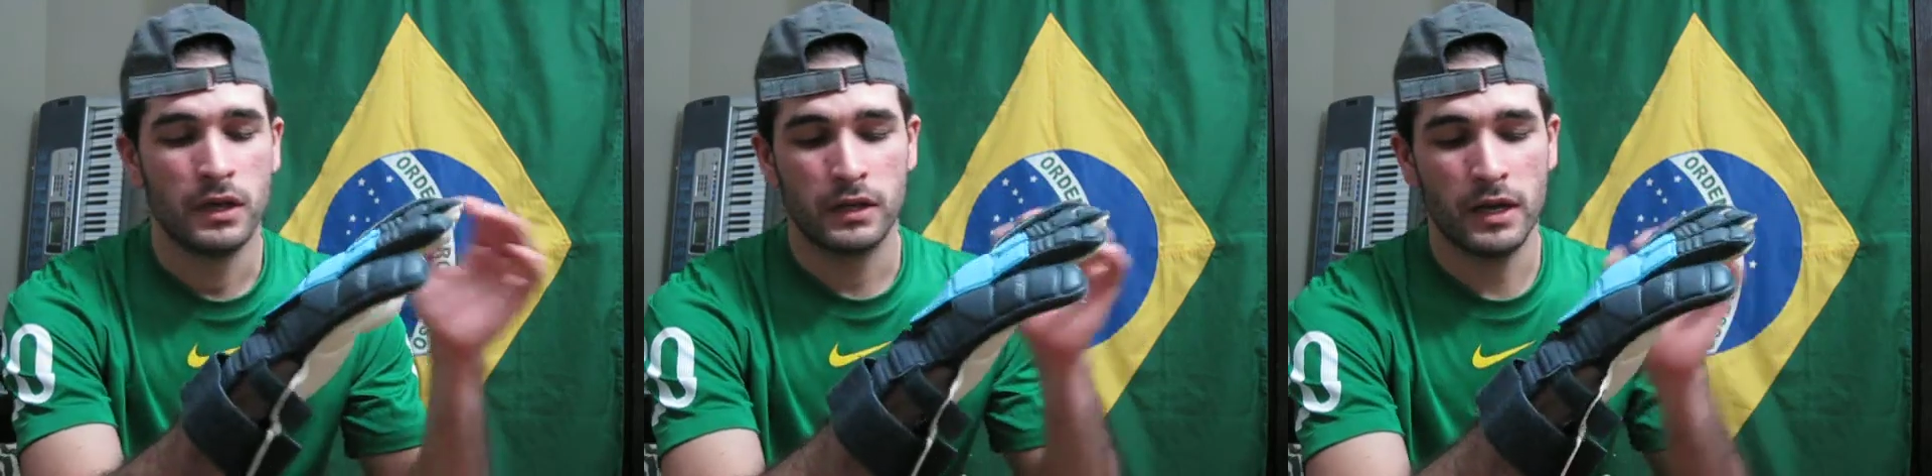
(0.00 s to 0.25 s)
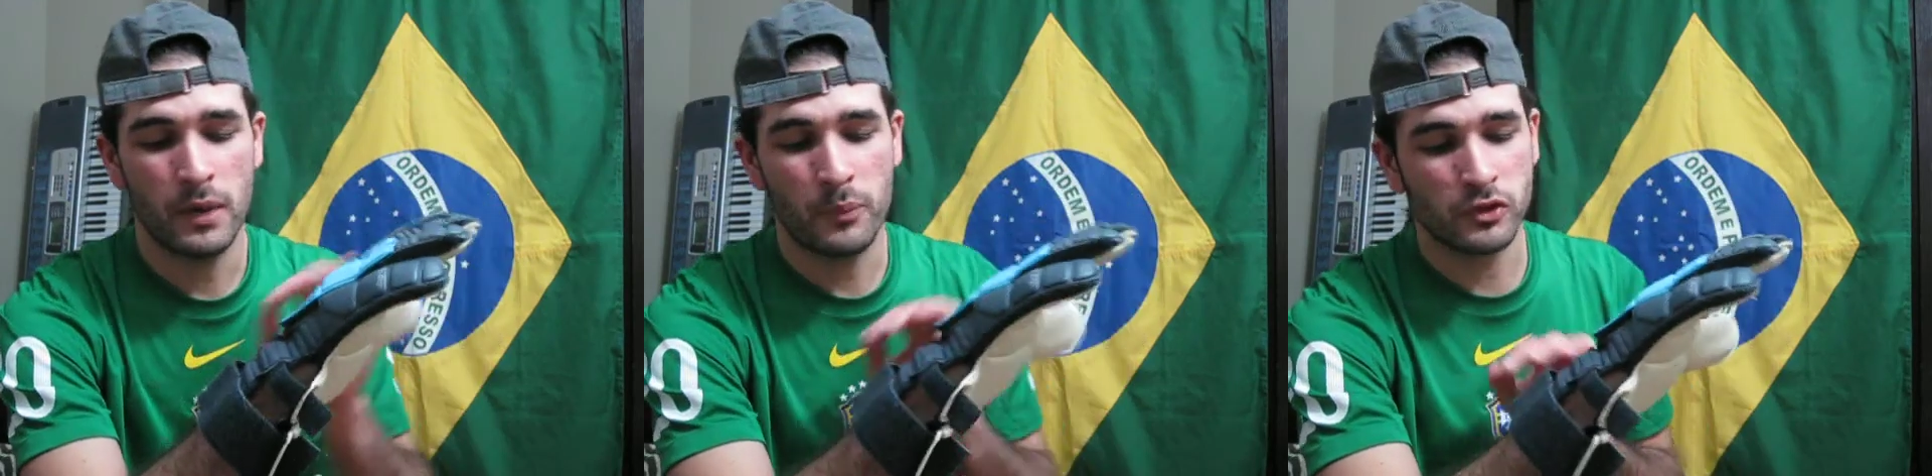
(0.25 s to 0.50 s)
que
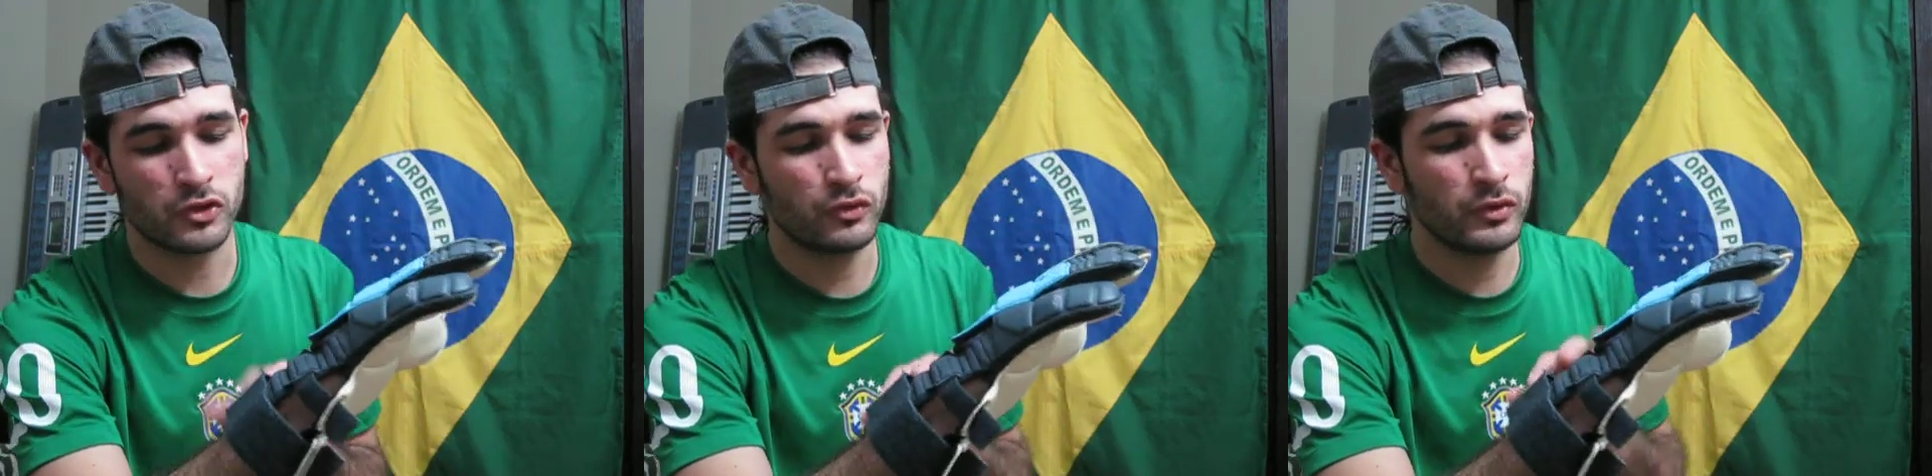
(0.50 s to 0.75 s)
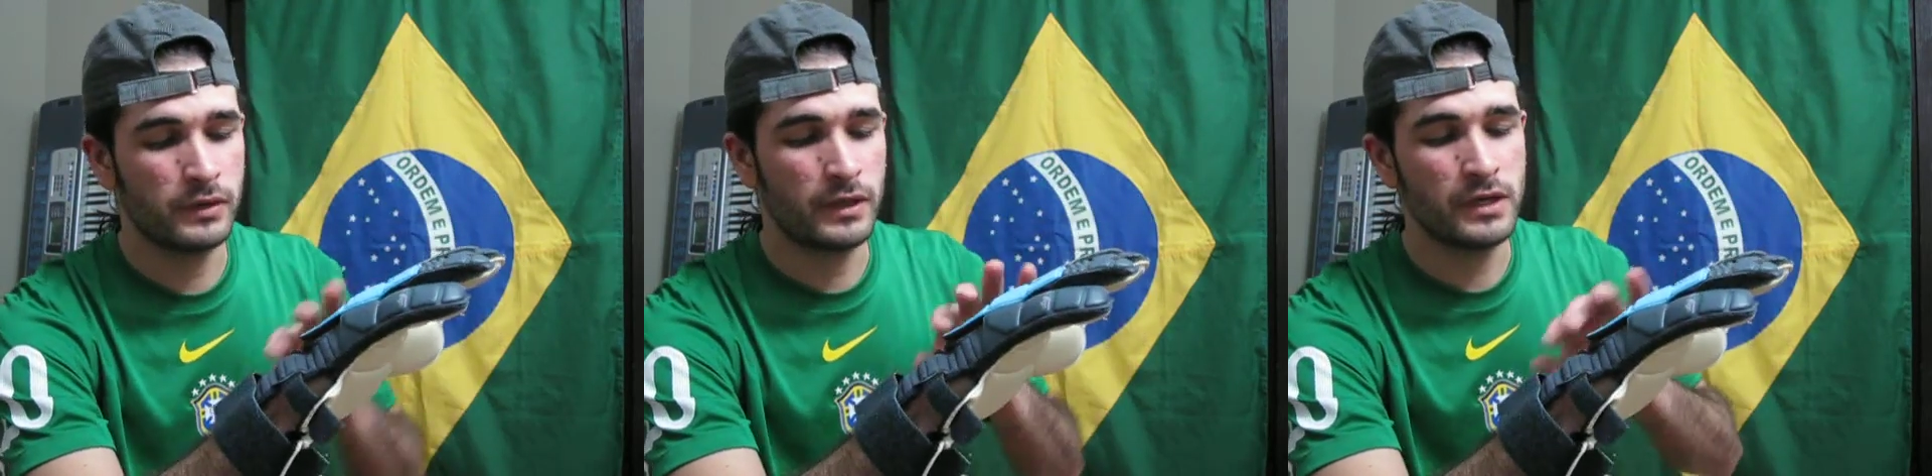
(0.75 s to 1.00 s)
ela
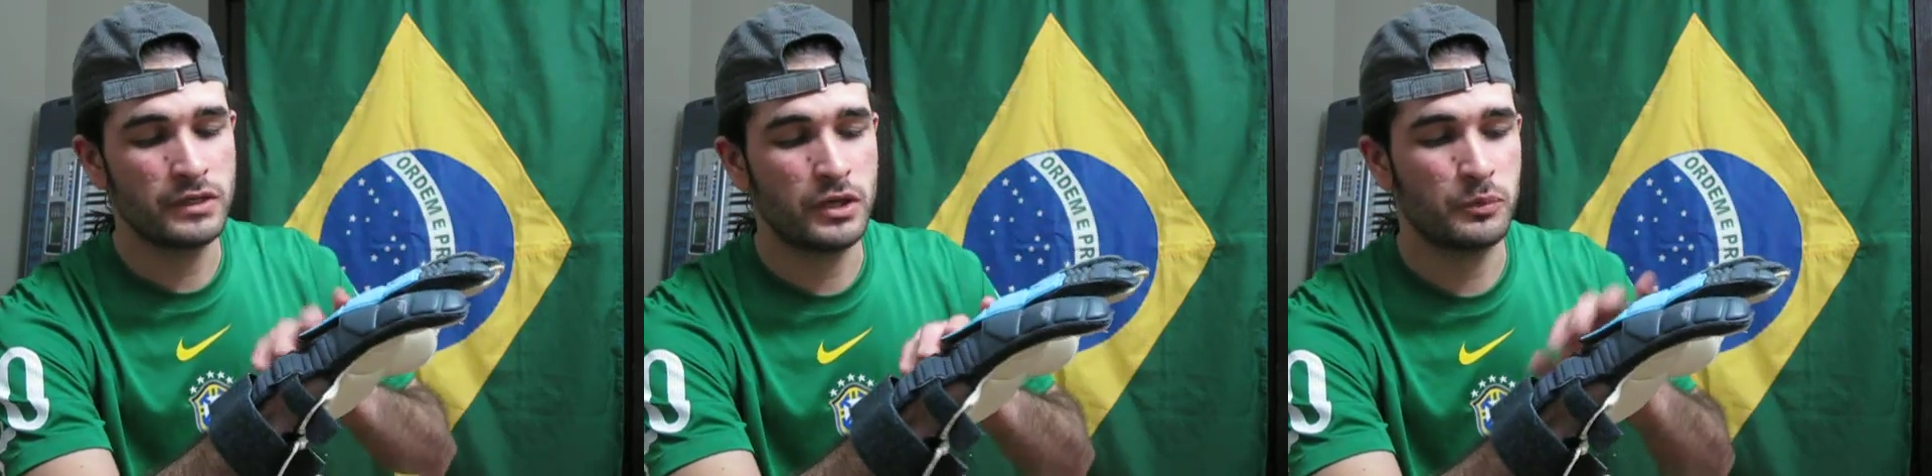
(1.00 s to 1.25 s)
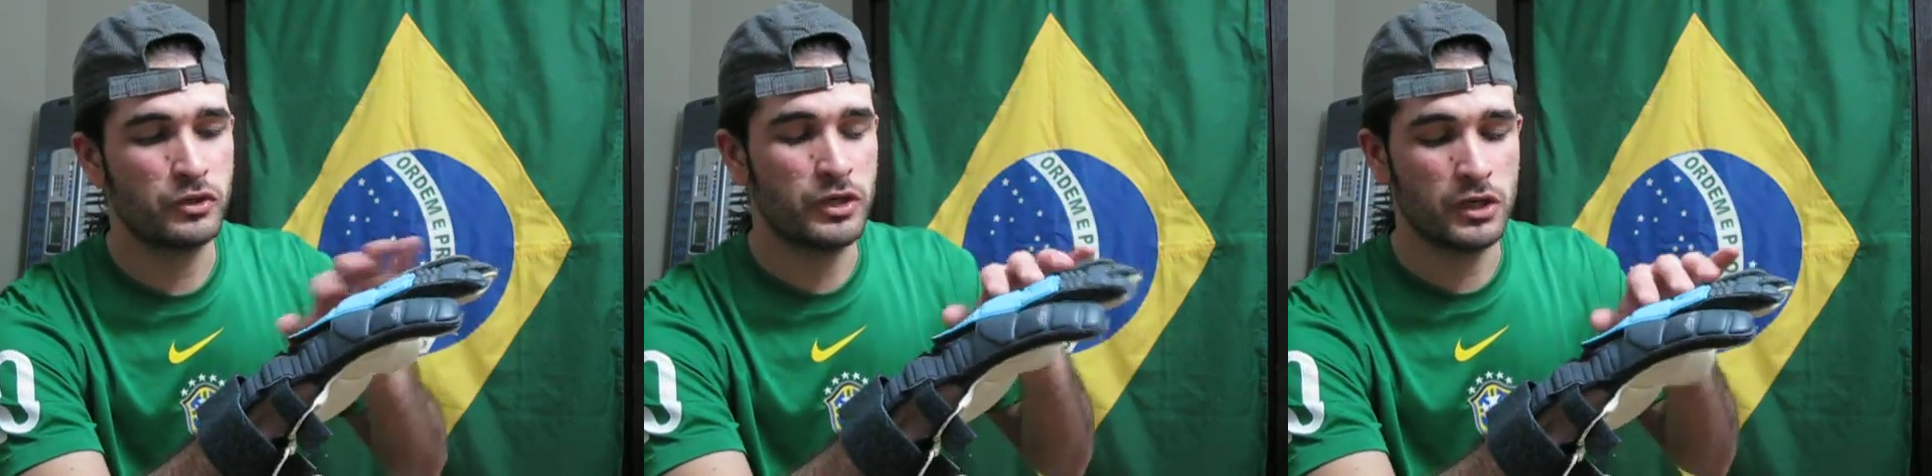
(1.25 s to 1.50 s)
possui três
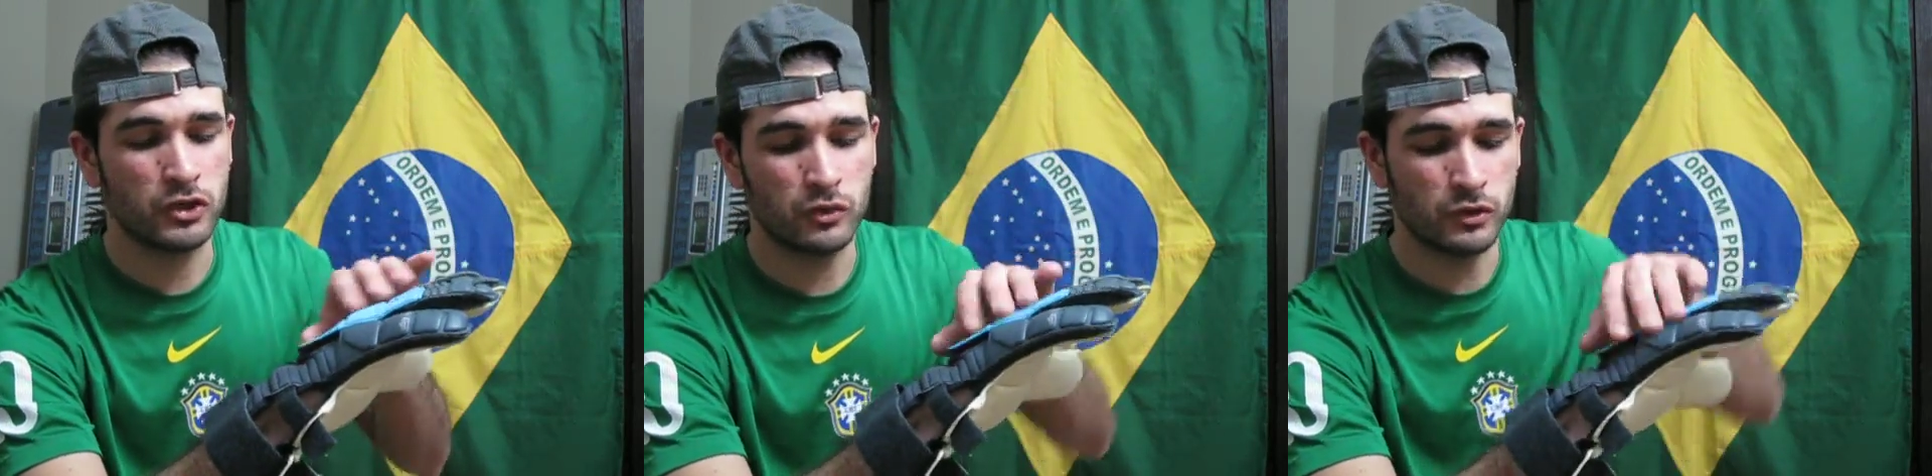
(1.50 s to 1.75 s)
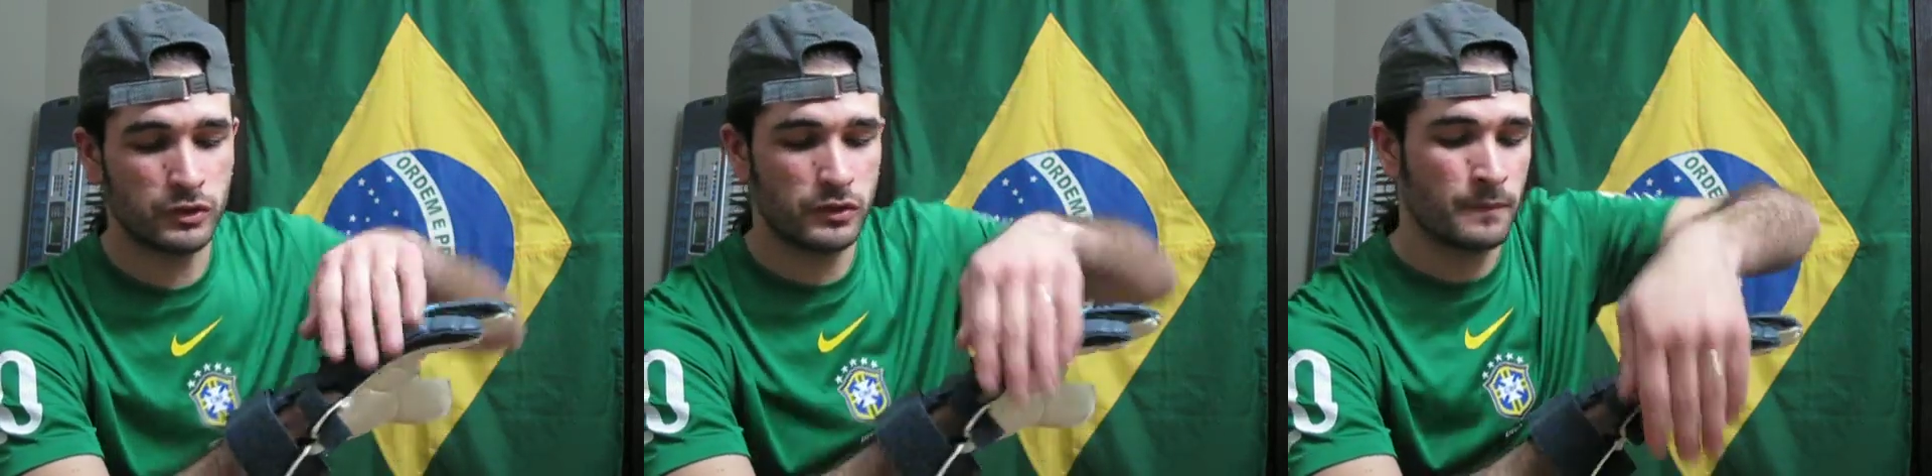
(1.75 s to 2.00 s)
tipos de
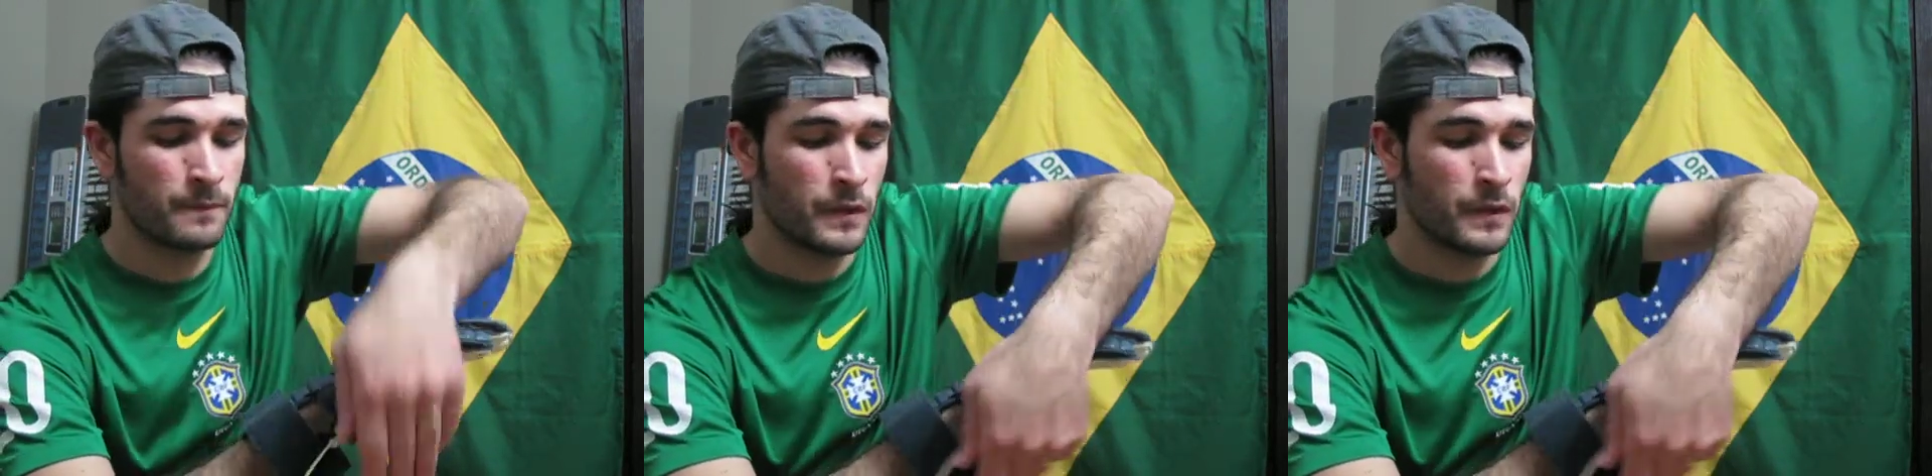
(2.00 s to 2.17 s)
ajustes.